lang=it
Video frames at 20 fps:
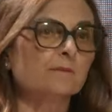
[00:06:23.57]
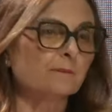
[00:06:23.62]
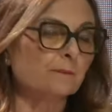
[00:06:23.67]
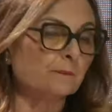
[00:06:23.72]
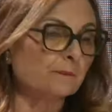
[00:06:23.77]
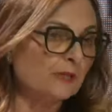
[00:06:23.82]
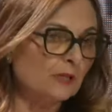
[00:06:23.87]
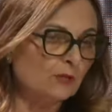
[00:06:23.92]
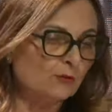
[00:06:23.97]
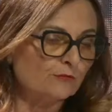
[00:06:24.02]

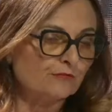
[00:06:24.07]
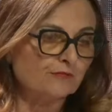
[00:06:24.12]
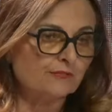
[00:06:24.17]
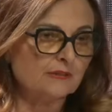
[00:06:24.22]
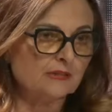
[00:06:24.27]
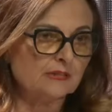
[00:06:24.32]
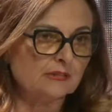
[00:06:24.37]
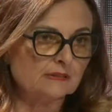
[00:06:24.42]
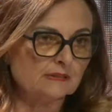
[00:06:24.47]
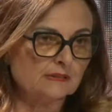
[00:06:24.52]
di,
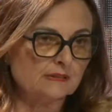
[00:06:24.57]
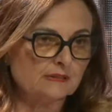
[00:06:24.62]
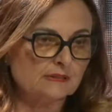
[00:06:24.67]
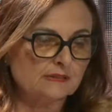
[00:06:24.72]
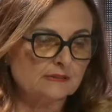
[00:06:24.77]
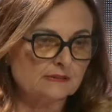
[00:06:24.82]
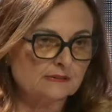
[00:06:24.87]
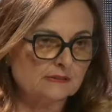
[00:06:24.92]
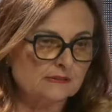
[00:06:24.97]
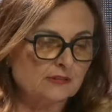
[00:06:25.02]
confer-
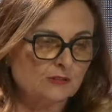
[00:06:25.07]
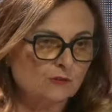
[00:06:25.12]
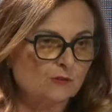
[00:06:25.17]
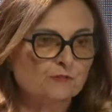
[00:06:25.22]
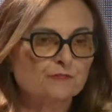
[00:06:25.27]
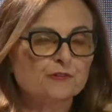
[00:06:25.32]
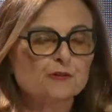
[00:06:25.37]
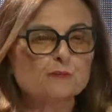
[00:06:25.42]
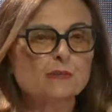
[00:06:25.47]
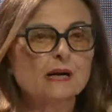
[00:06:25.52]
di sì,
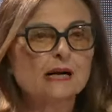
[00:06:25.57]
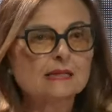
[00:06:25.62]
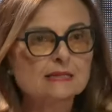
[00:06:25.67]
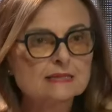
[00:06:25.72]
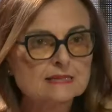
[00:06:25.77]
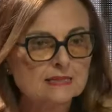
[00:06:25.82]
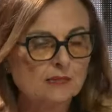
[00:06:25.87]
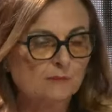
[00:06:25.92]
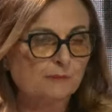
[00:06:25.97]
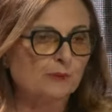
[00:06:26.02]

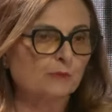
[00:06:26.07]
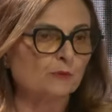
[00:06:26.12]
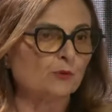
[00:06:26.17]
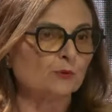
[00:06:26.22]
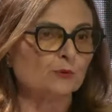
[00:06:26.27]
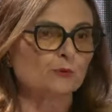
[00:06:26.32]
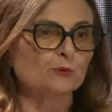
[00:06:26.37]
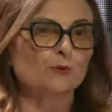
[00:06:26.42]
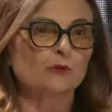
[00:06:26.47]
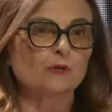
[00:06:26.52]
confermarsi al primo
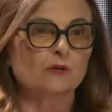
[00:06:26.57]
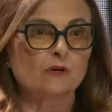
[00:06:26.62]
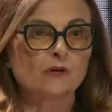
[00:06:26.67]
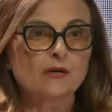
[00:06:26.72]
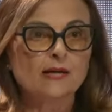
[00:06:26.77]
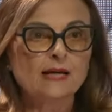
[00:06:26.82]
turno